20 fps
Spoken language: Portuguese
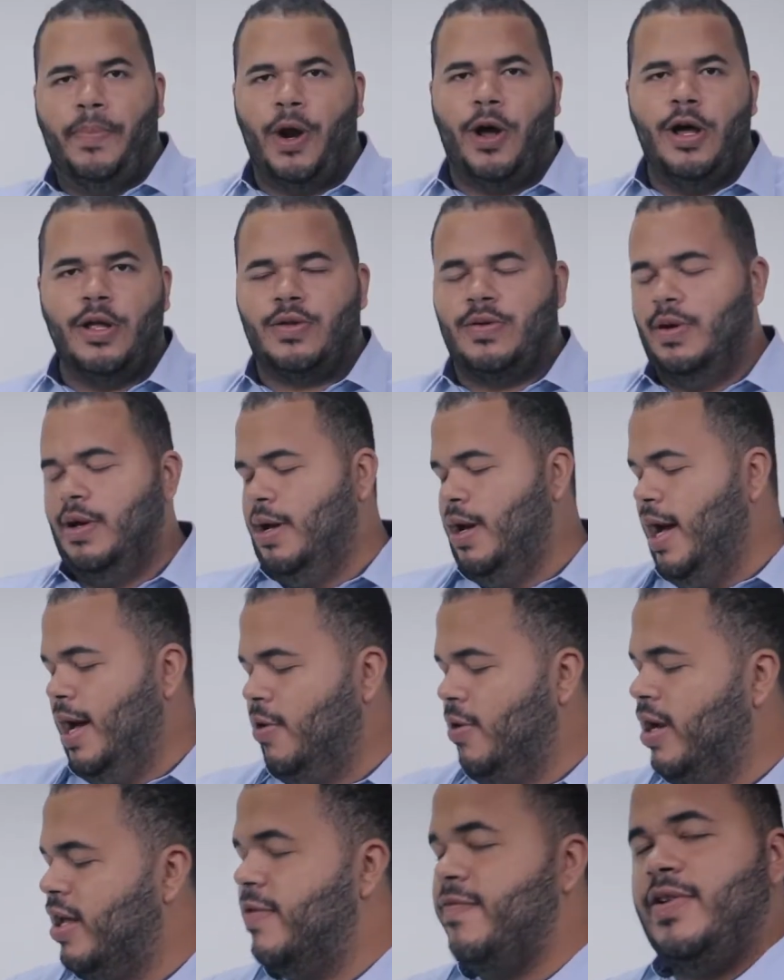Pronto!
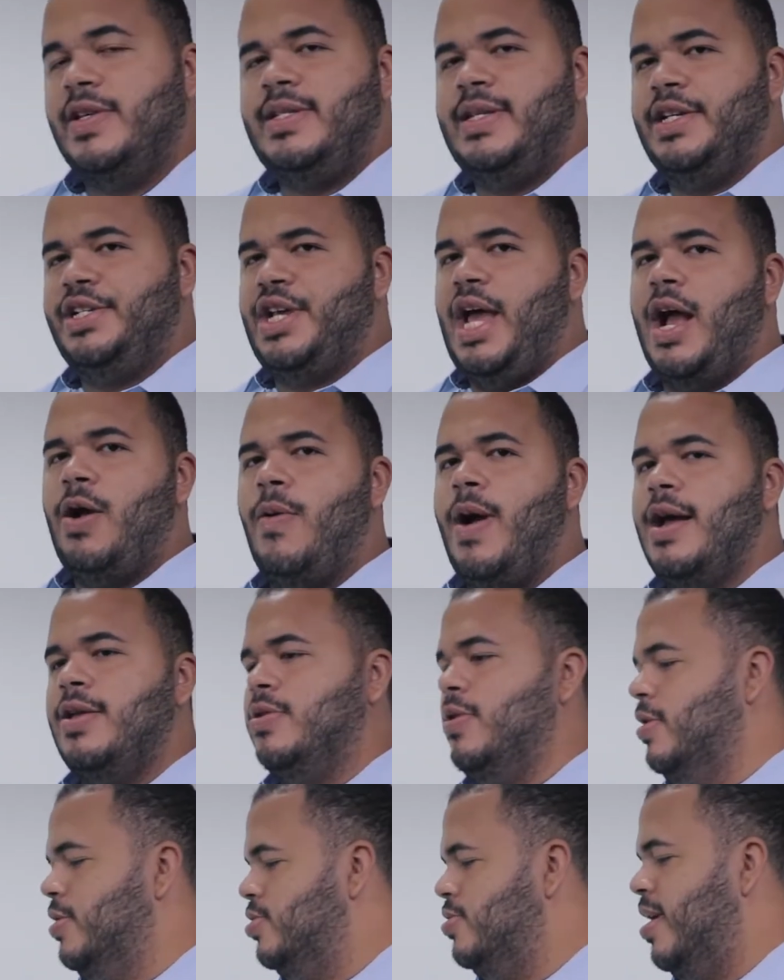Agora que você já aguardou,